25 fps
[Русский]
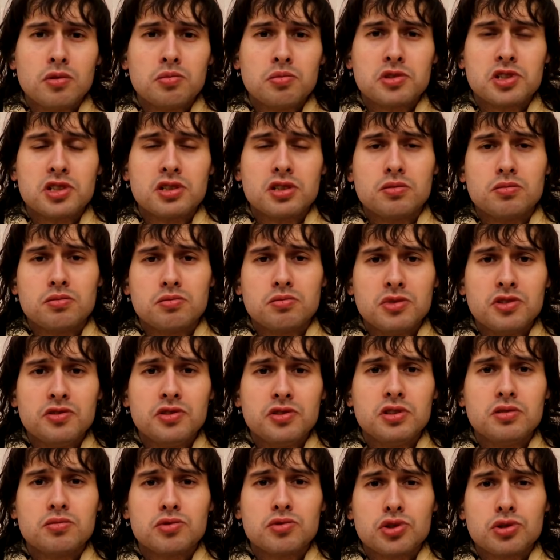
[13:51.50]
образом мы
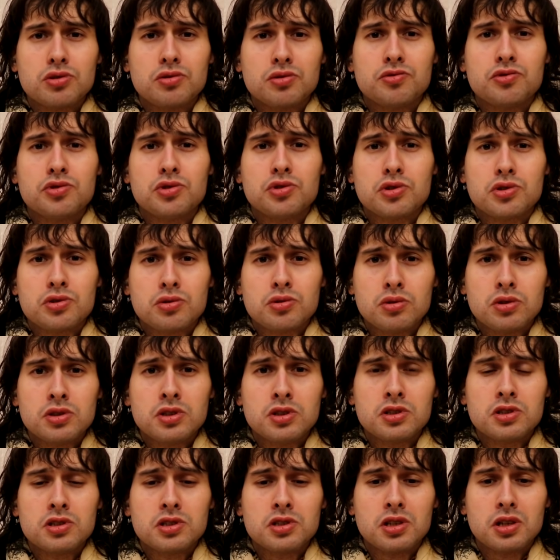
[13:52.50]
видим, что все
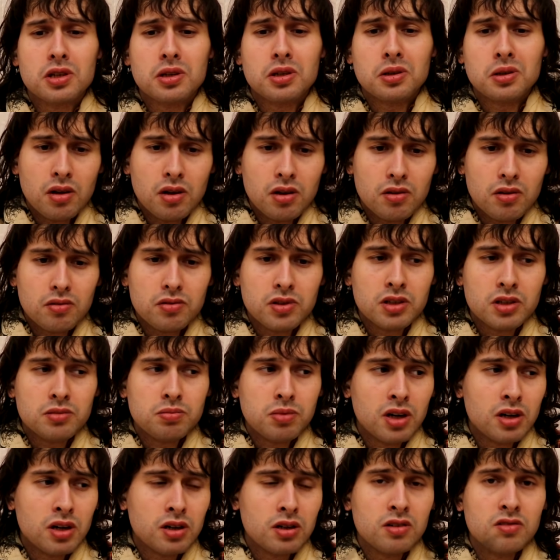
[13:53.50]
сходится. Влад
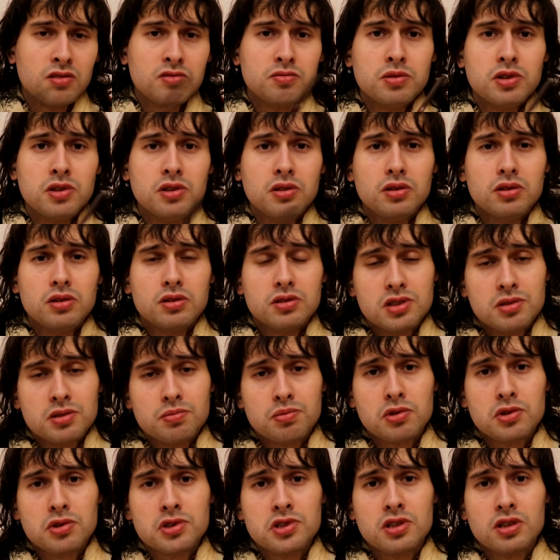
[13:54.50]
Бахов был не
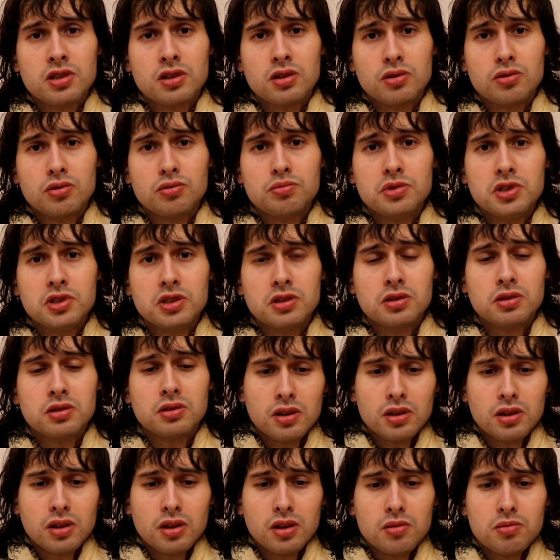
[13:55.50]
просто убит
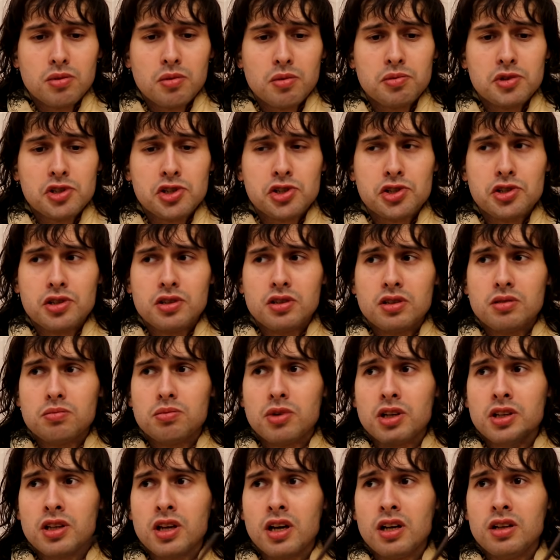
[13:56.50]
по причине
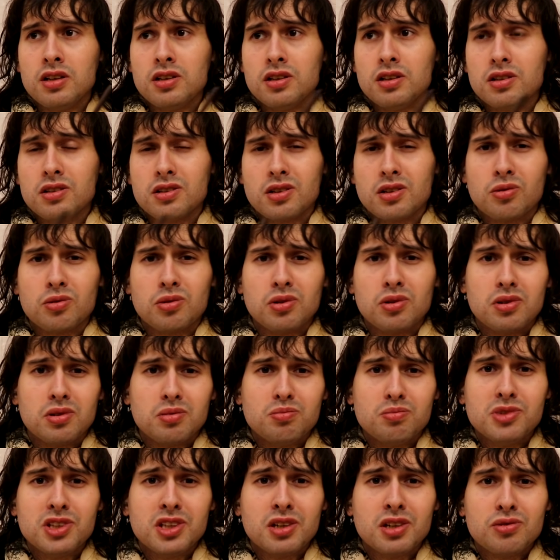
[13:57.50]
банальной такой
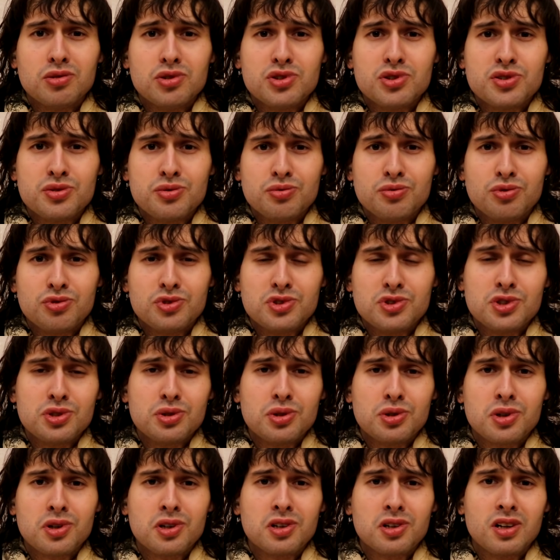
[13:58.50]
бытовой
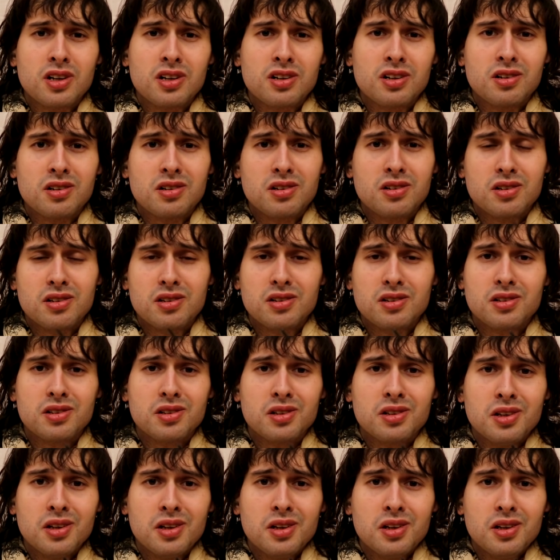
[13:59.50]
ссоры, как э,
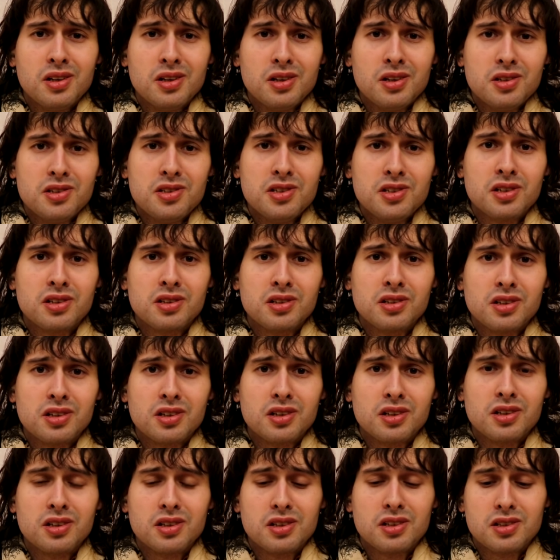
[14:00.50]

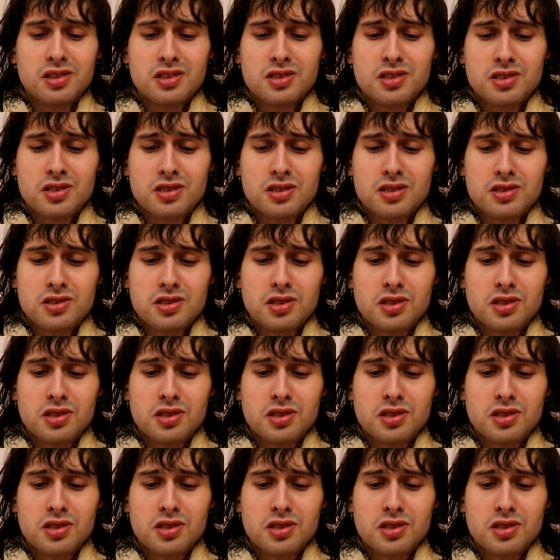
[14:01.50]
некоторые, так сказать,